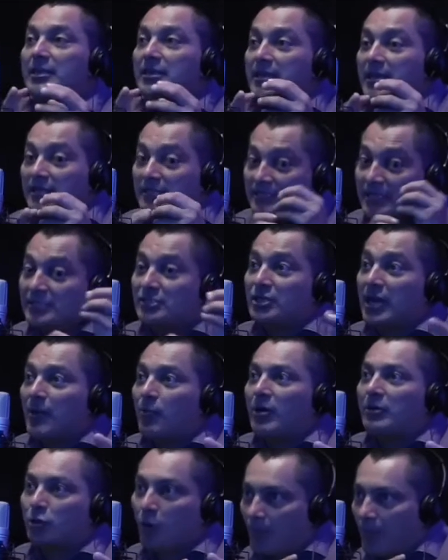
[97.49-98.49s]
Y este
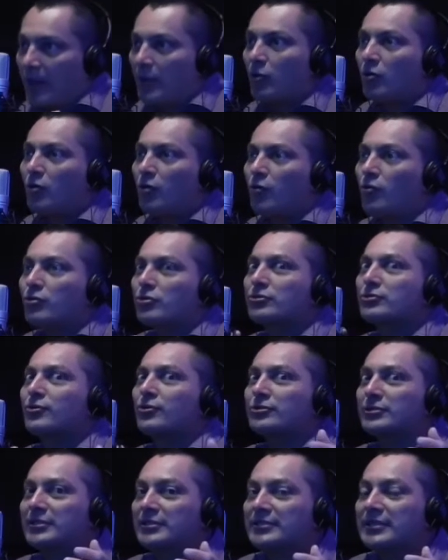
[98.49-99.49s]
chavo ha tomado
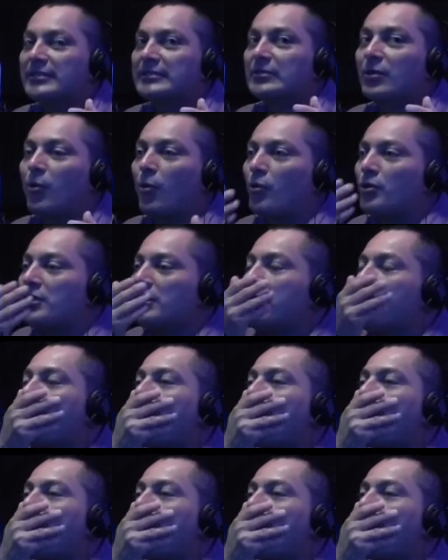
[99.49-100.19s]
cursos y dices,